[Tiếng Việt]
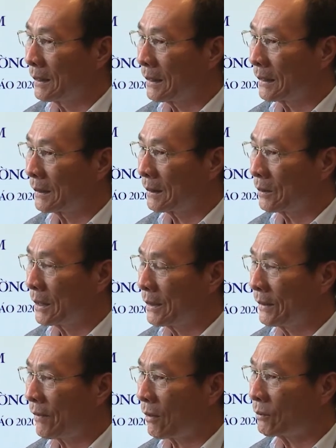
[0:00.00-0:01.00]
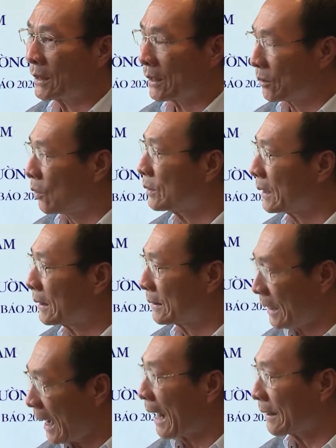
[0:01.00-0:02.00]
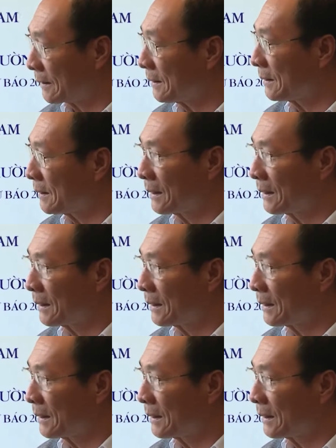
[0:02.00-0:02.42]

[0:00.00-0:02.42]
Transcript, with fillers: là hy vọng là ngành gỗ sẽ sẽ đạt được,